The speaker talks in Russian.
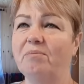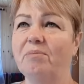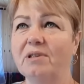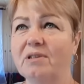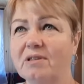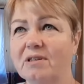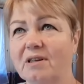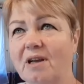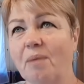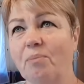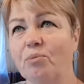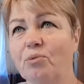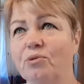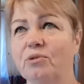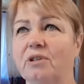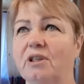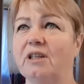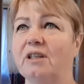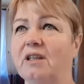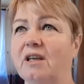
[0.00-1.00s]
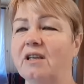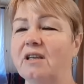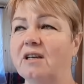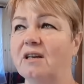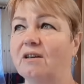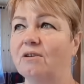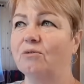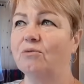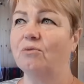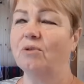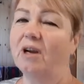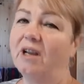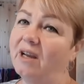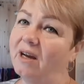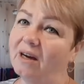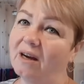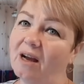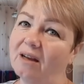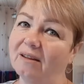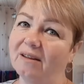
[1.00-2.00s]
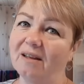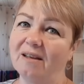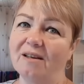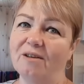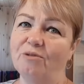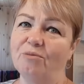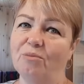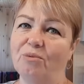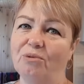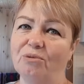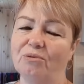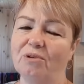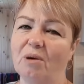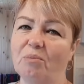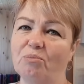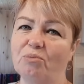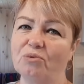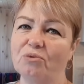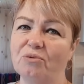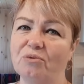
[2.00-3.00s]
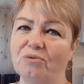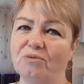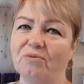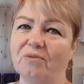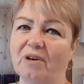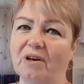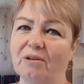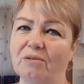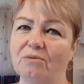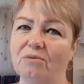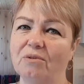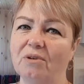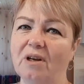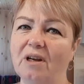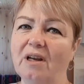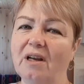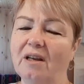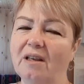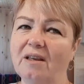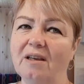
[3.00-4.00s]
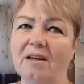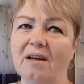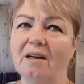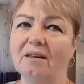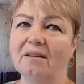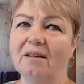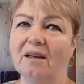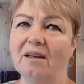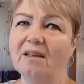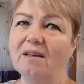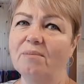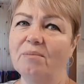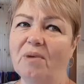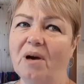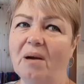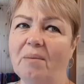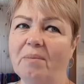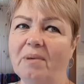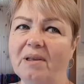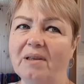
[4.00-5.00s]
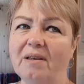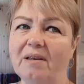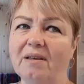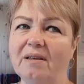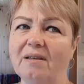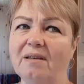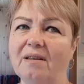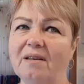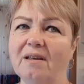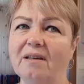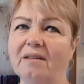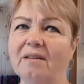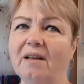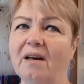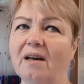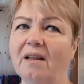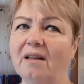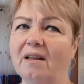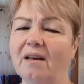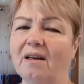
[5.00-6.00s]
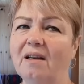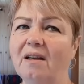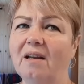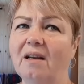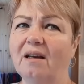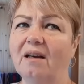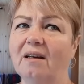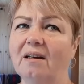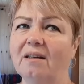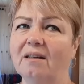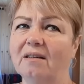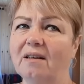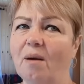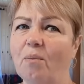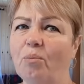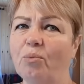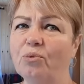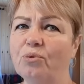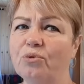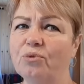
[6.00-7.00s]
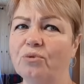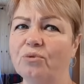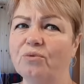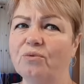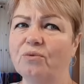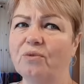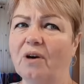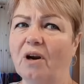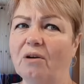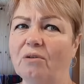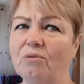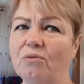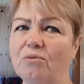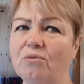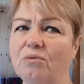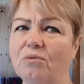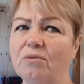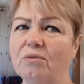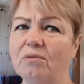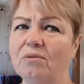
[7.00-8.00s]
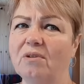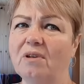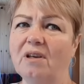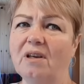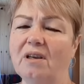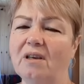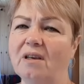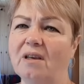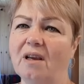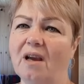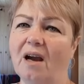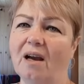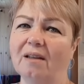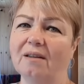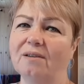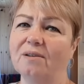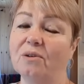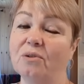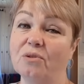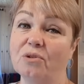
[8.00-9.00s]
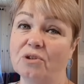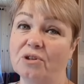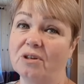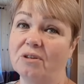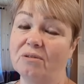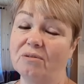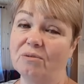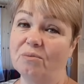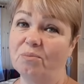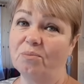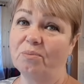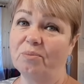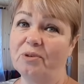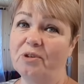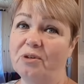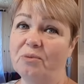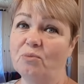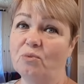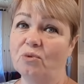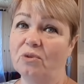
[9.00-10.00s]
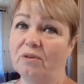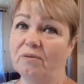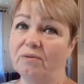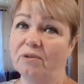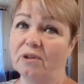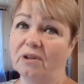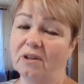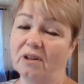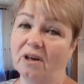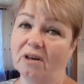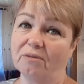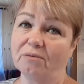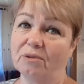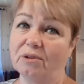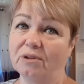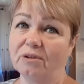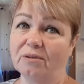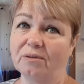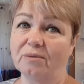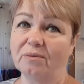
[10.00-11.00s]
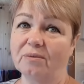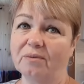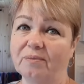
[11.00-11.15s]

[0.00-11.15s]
Без капусты это не рагу. А я как-то не люблю капусту в рагу. Никогда ни мама не, не клала э, капусту в рагу, ни я тоже. Ну, почему-то вот так вот.